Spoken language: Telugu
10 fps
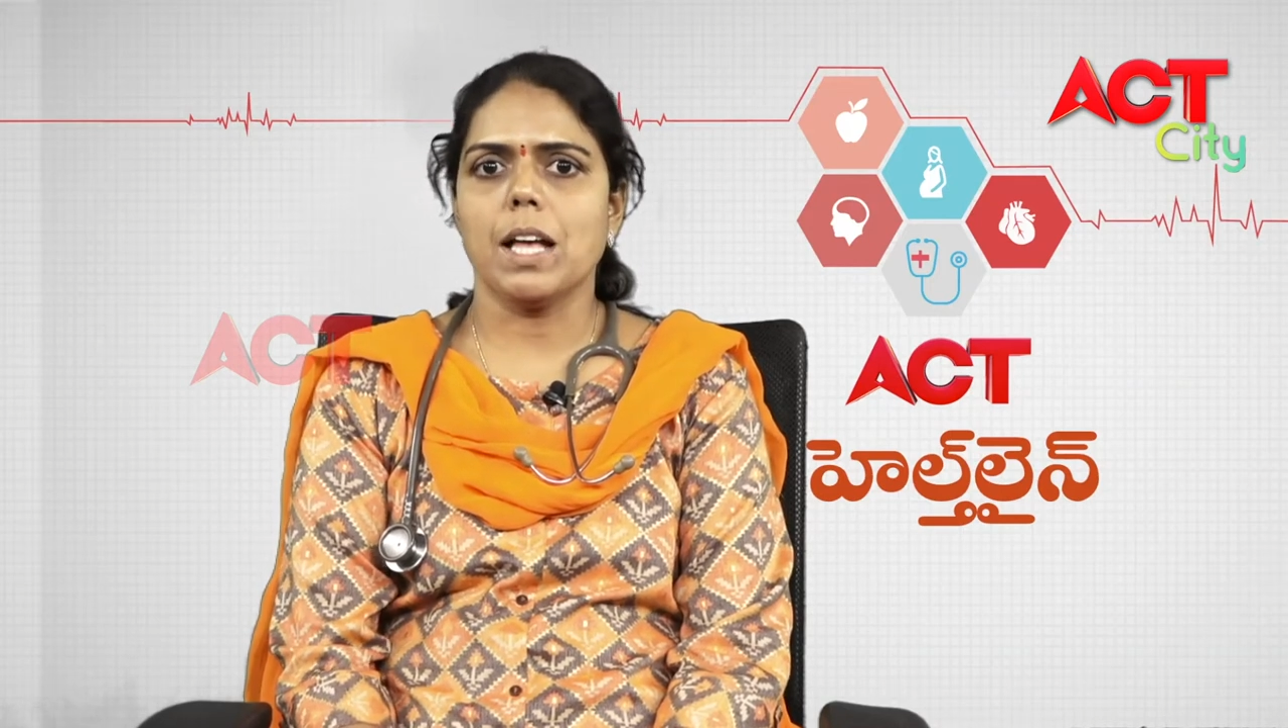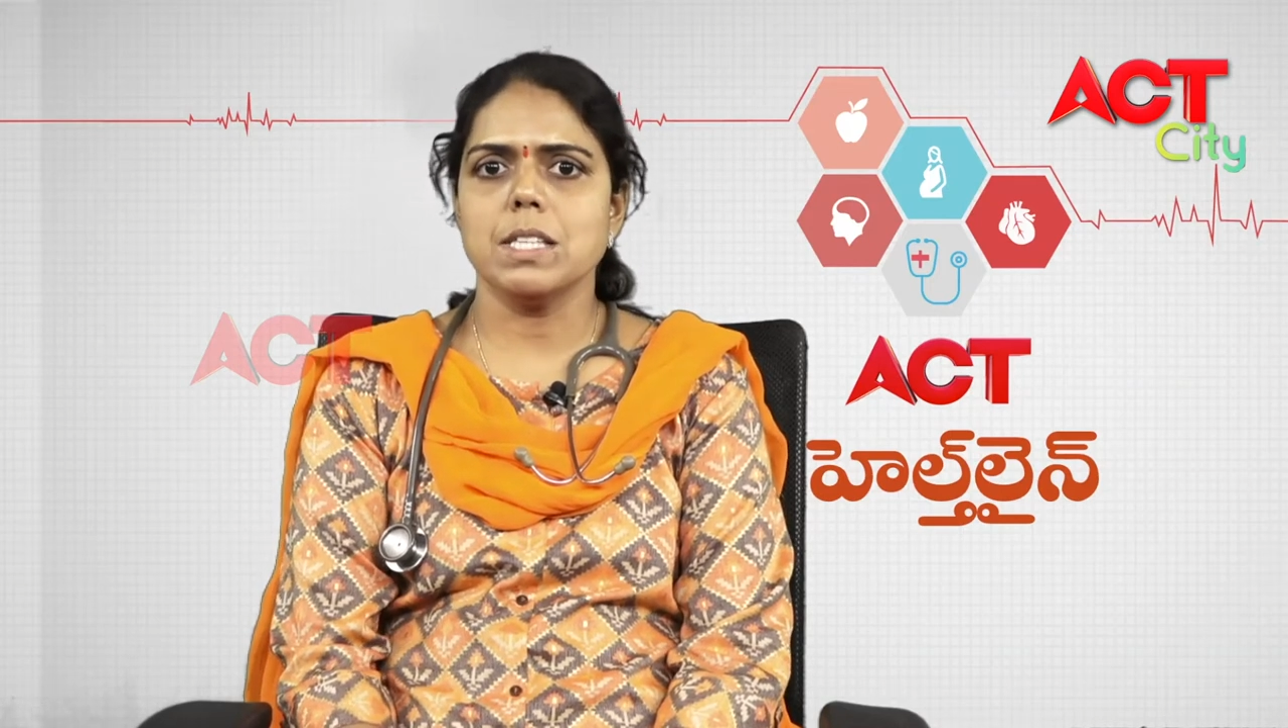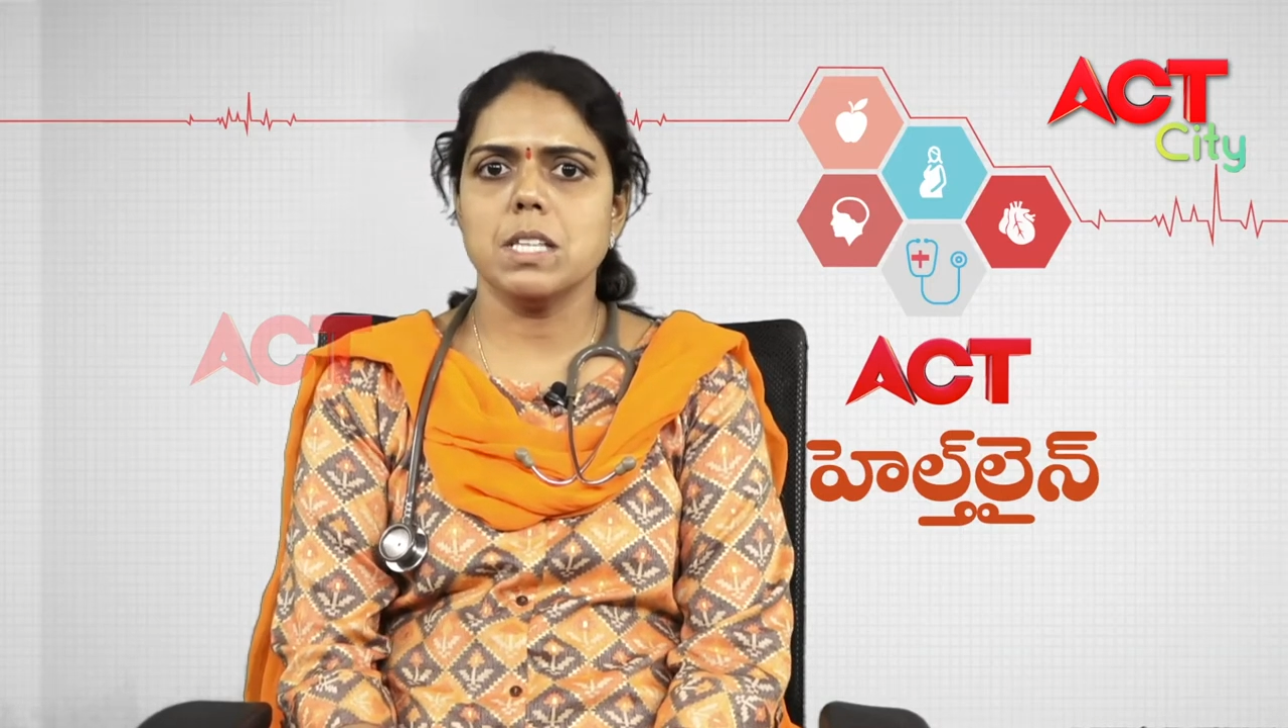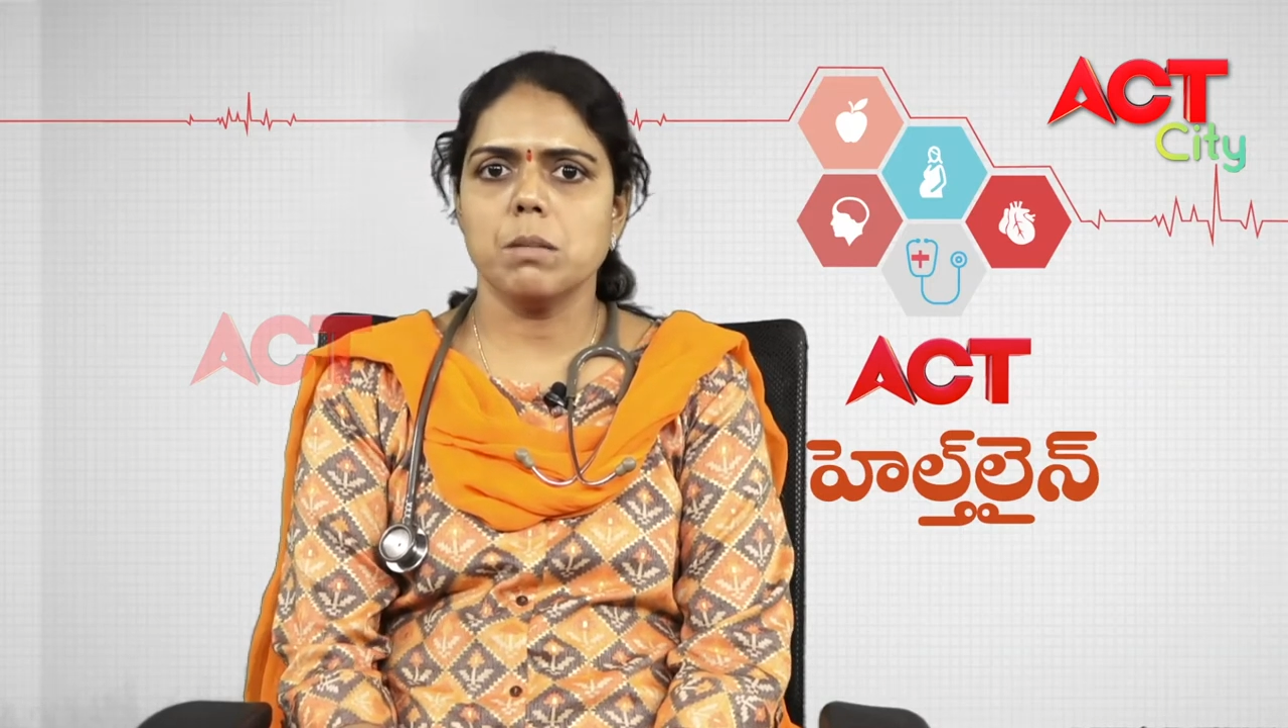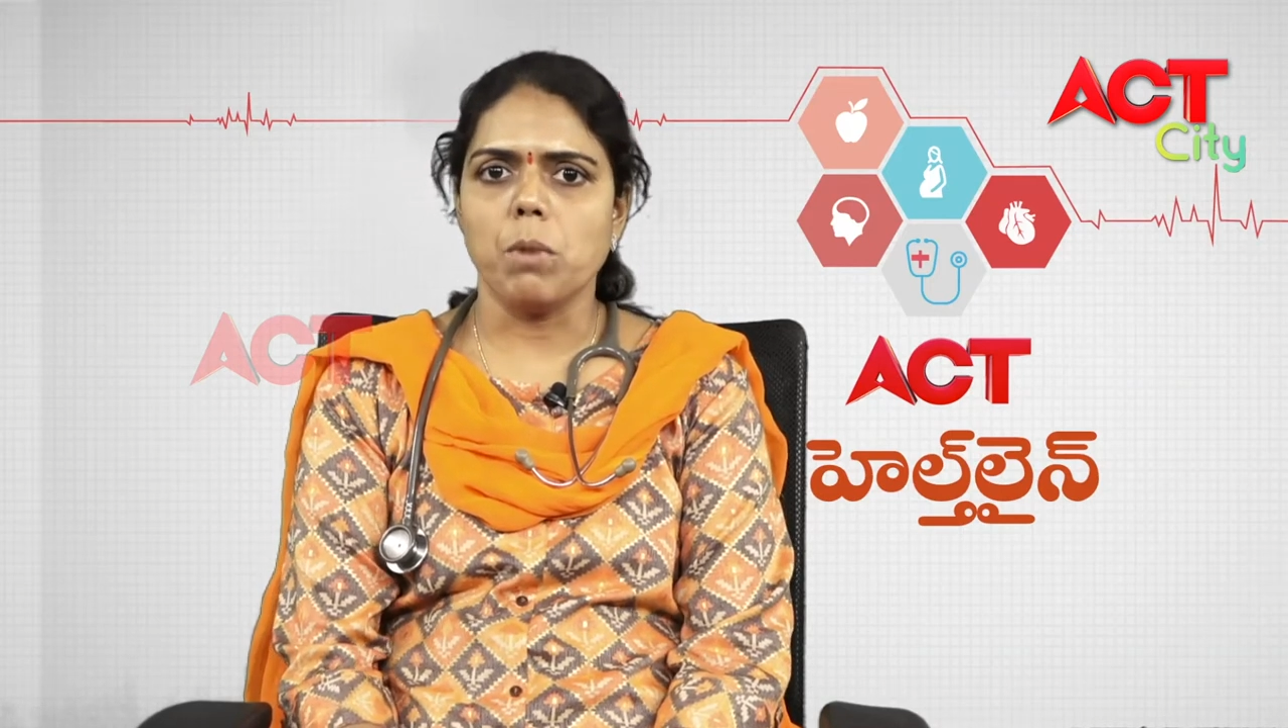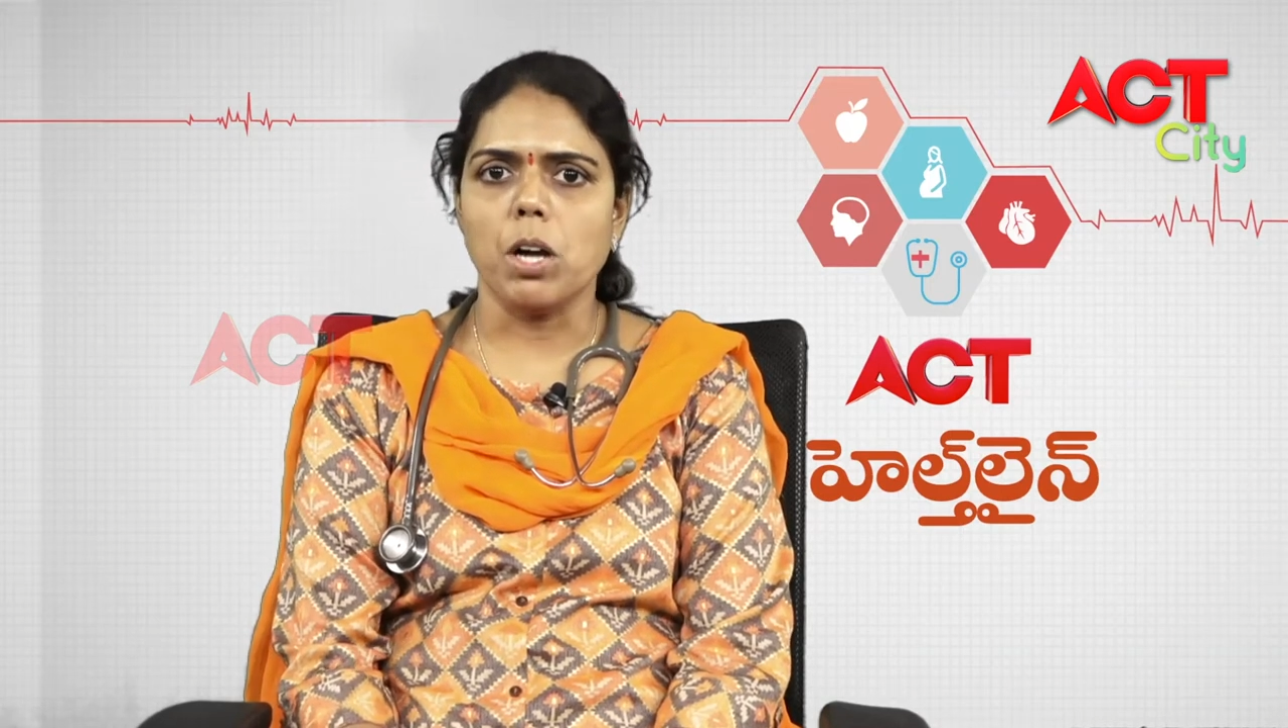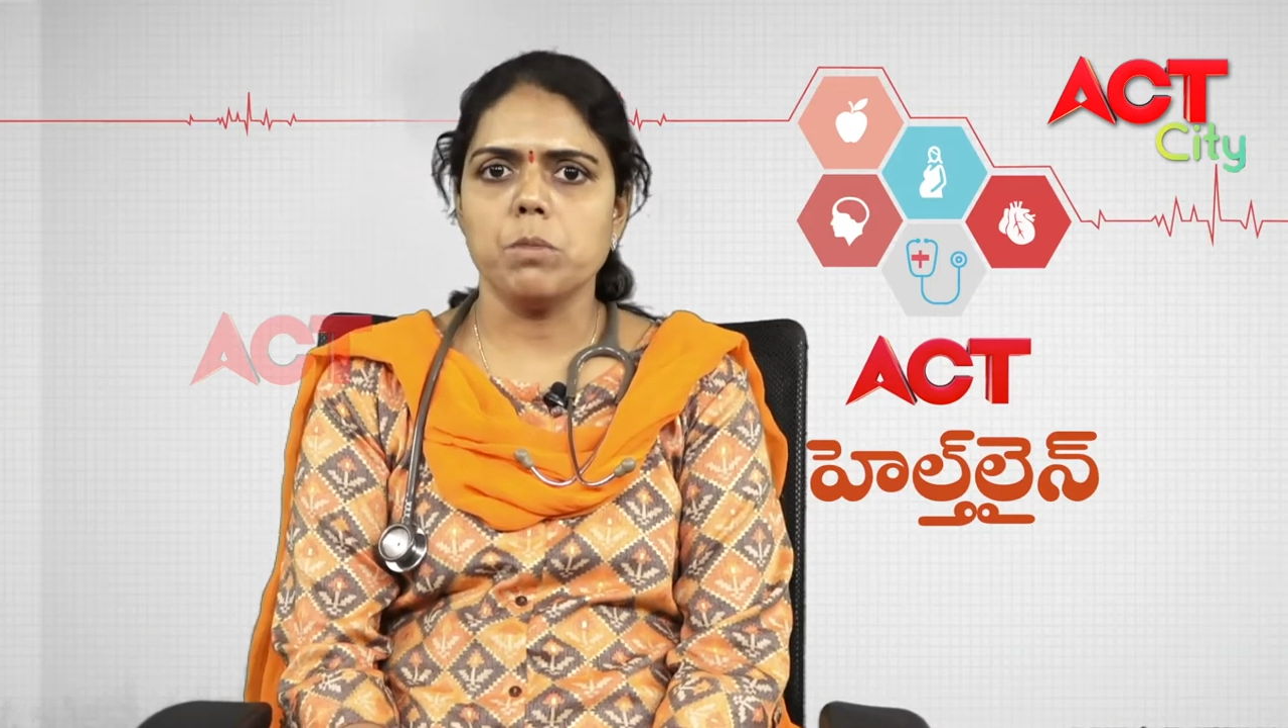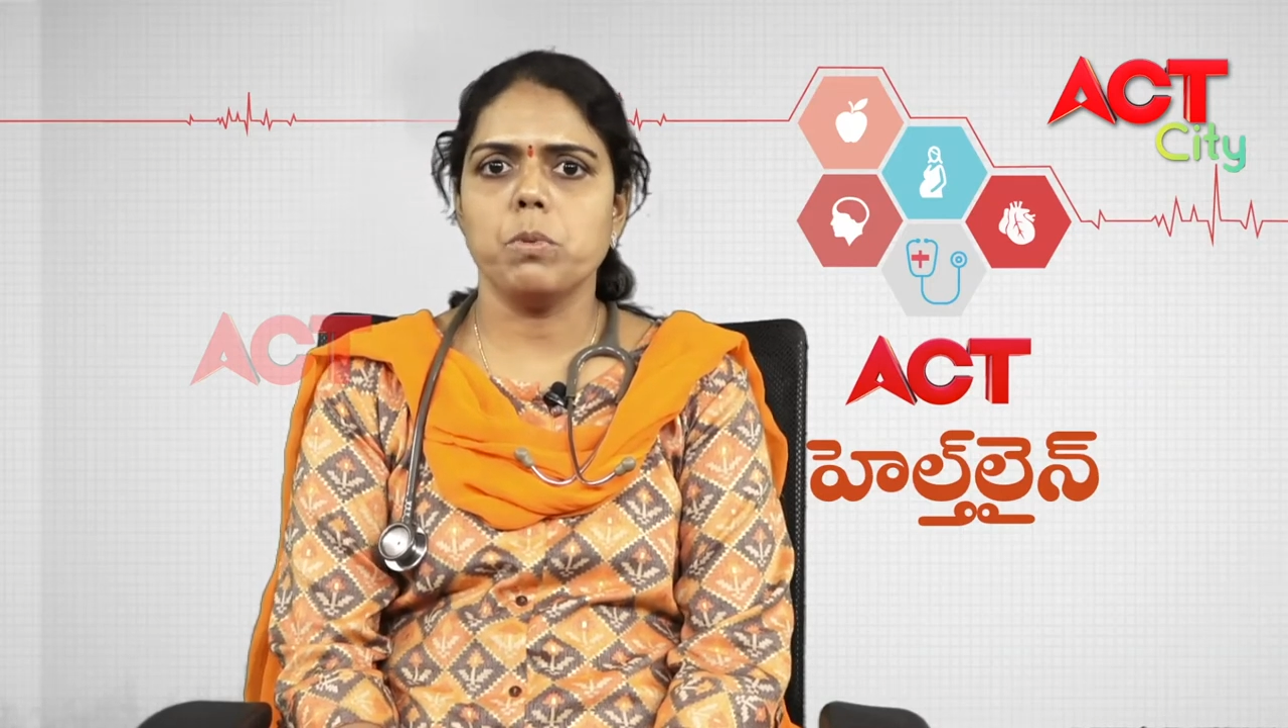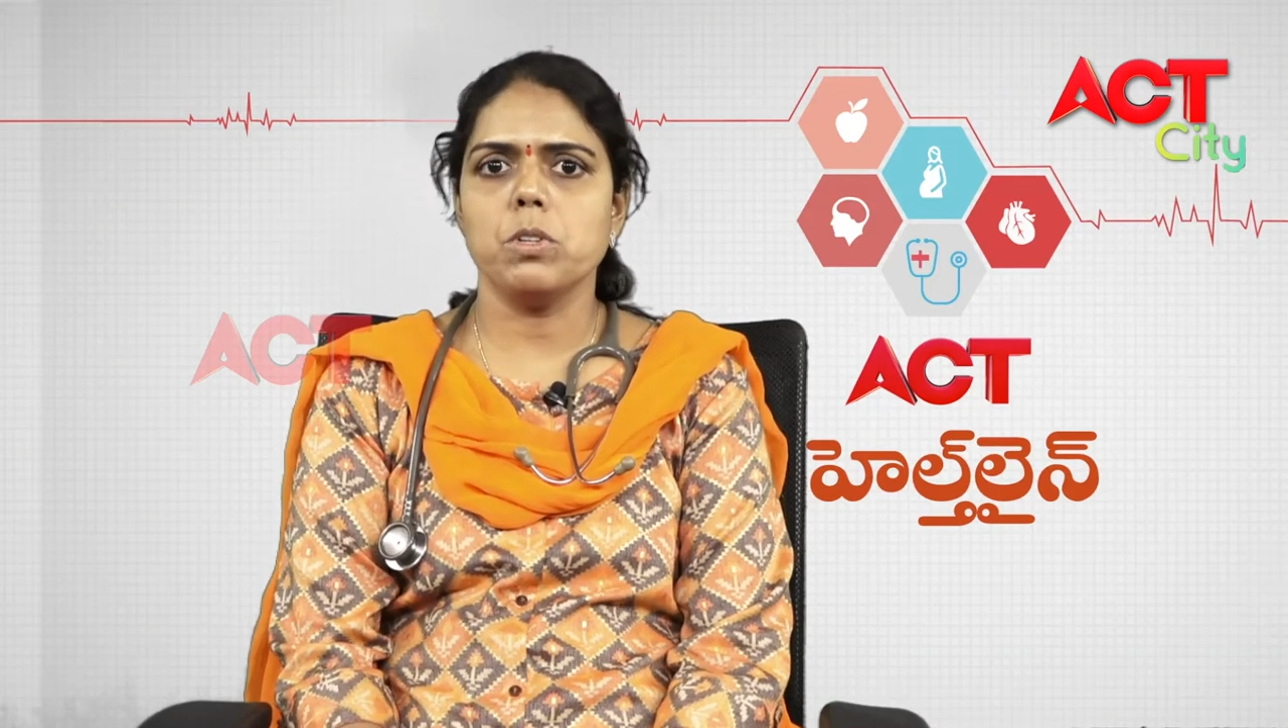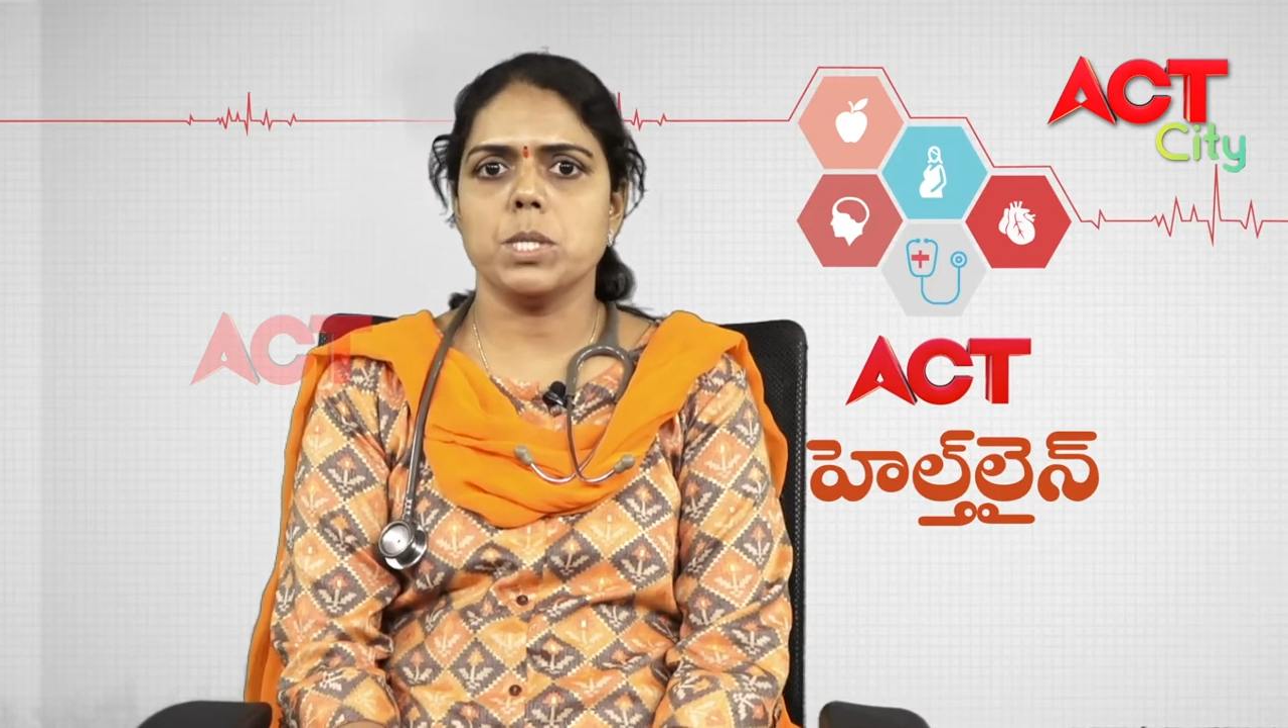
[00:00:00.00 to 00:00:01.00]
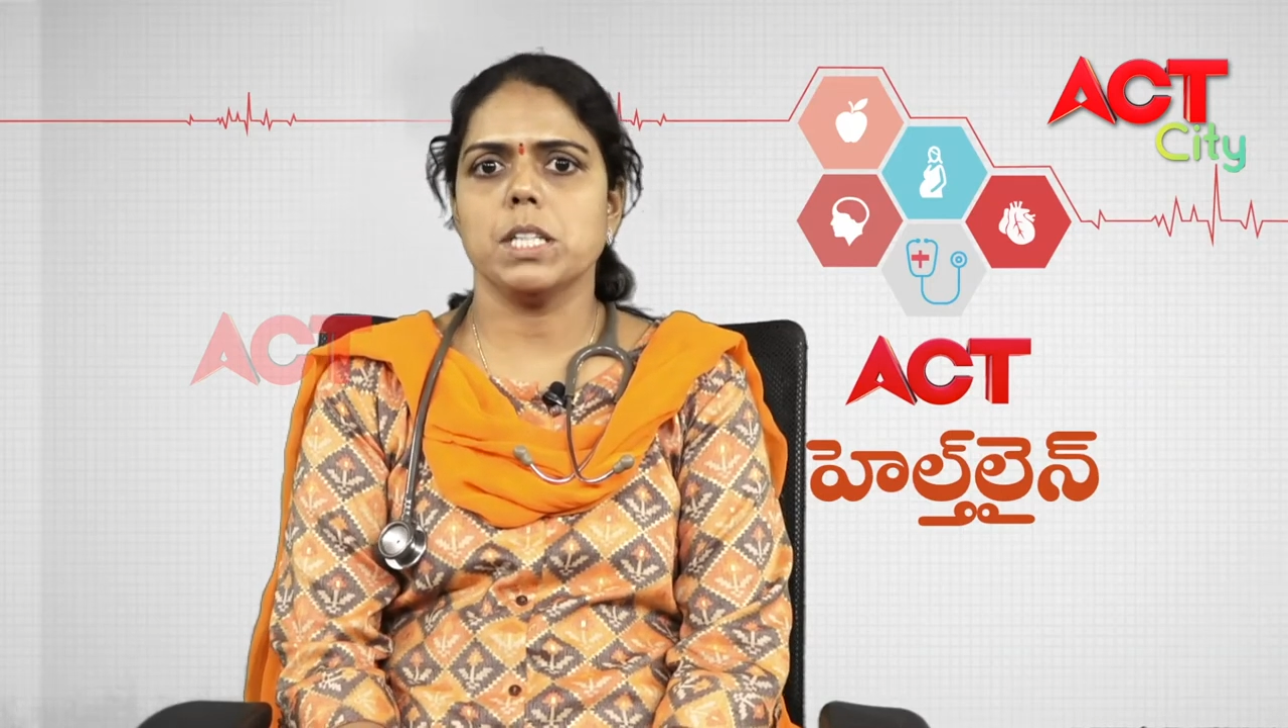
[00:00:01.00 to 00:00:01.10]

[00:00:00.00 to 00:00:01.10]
క్యాన్సర్ మార్పులు